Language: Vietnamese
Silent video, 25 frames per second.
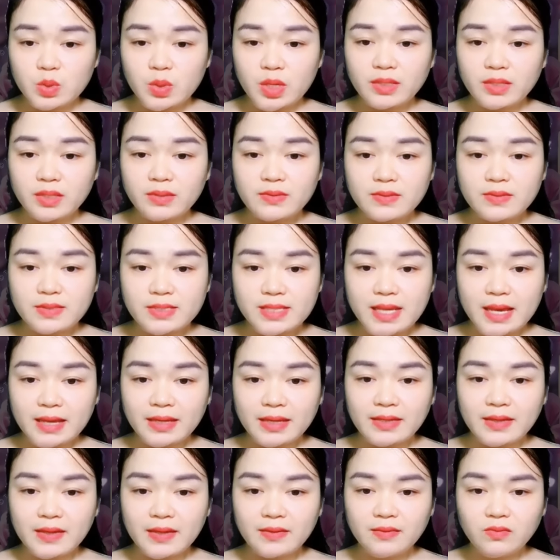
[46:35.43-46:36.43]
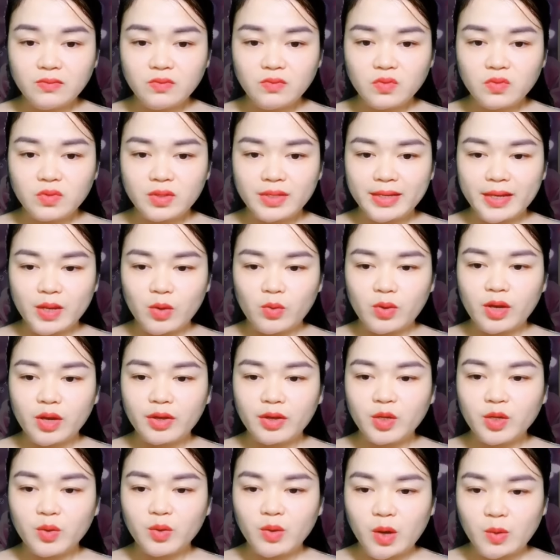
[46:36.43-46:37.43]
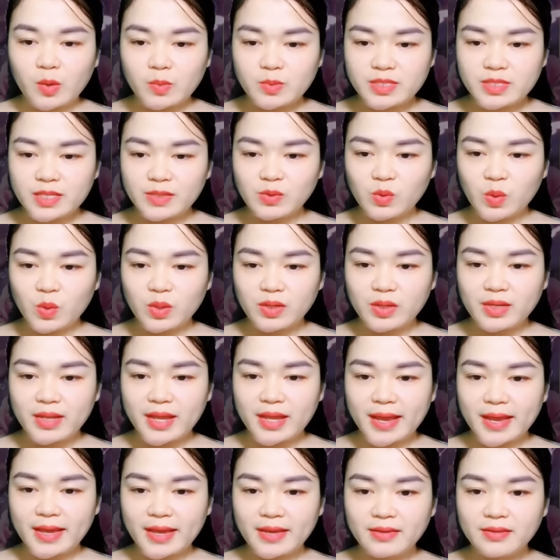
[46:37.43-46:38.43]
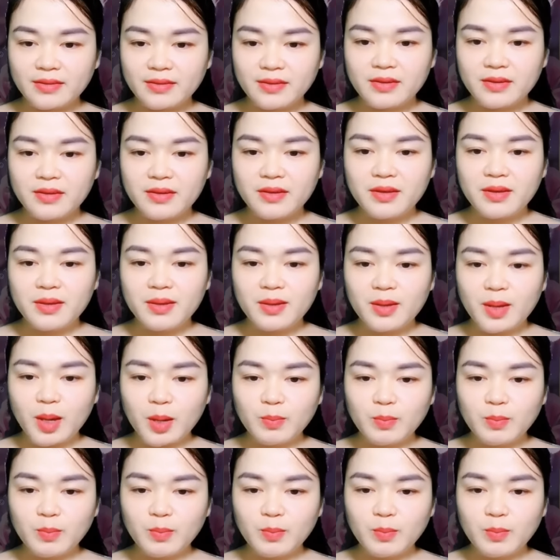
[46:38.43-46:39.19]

đã nhìn thấy lá thư này, sau đó thì đem nó giấu đi.